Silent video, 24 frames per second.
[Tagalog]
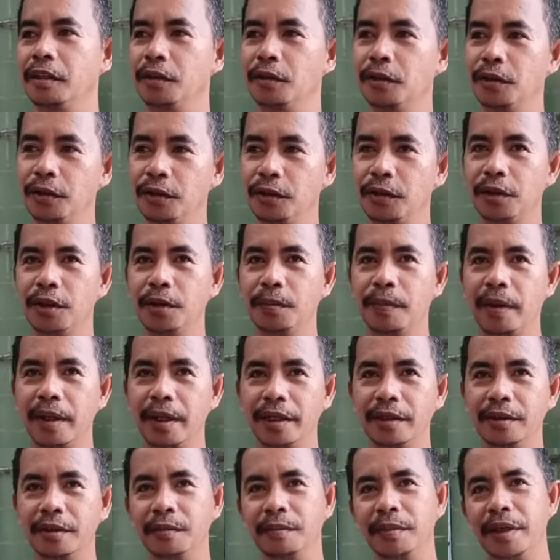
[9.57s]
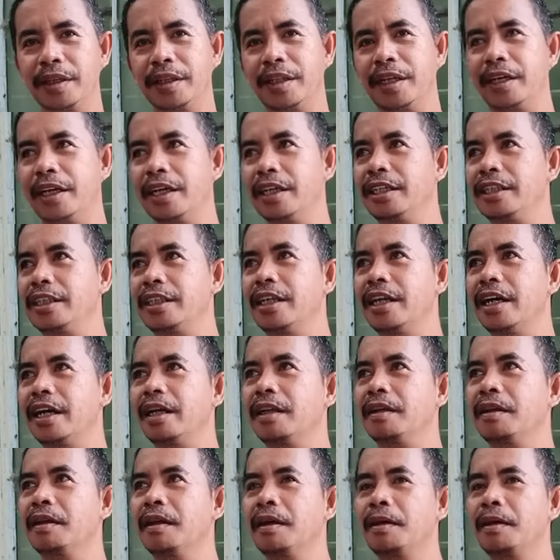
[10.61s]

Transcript: tuloy-tuloy pa rin yung maintenance dyan